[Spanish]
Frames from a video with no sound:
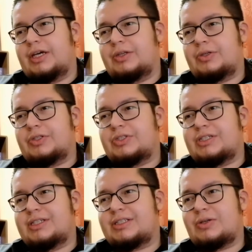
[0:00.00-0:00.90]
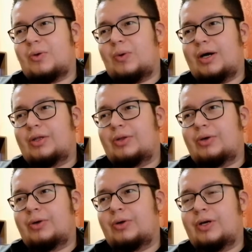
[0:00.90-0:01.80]
Entonces,
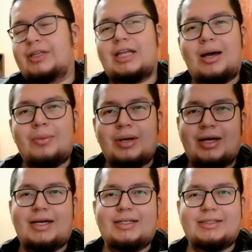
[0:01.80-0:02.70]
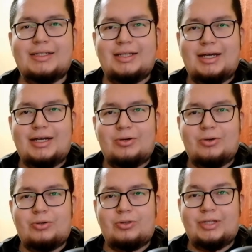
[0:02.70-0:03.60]
cuando entabla ese
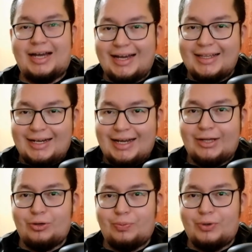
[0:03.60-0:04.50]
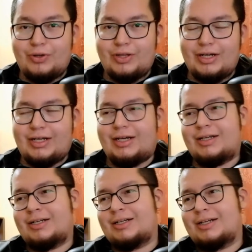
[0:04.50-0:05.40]
diálogo tan anhelado por
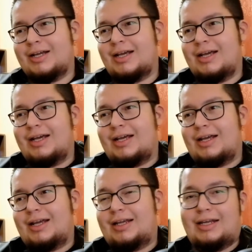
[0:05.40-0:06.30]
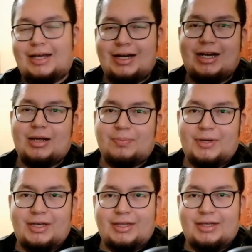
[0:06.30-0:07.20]
Delia y él le
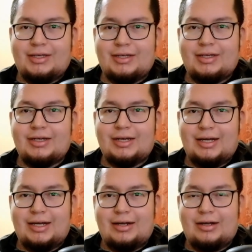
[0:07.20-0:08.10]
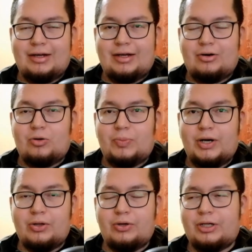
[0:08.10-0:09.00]
pide que, lo
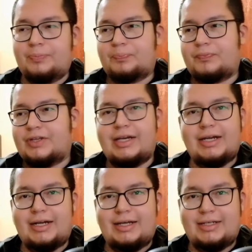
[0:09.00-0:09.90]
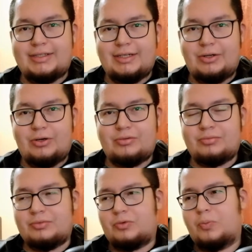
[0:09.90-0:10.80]
perdone. Ella le dice
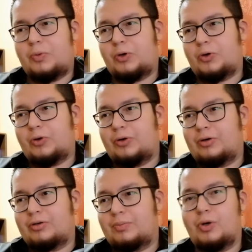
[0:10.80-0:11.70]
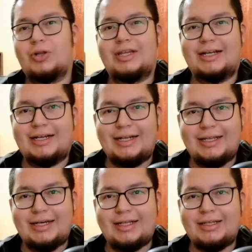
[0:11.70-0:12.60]
no, un poco por
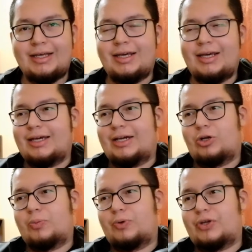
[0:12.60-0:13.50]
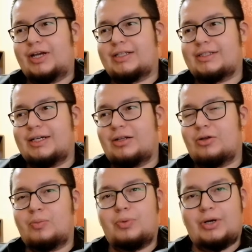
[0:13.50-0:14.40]
dignidad, que no podría
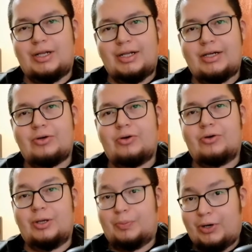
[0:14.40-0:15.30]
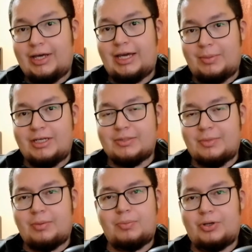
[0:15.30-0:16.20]
hacerlo por el hijo y por ella
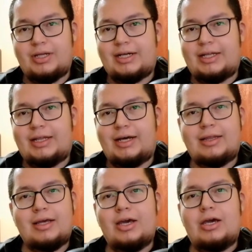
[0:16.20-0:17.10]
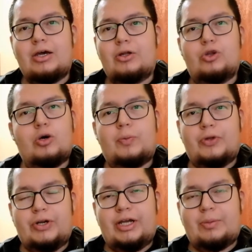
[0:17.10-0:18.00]
misma, por dignidad, no
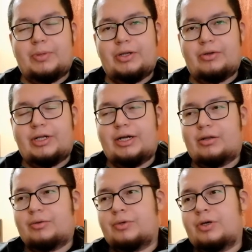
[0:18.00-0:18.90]
podría perdonarlo.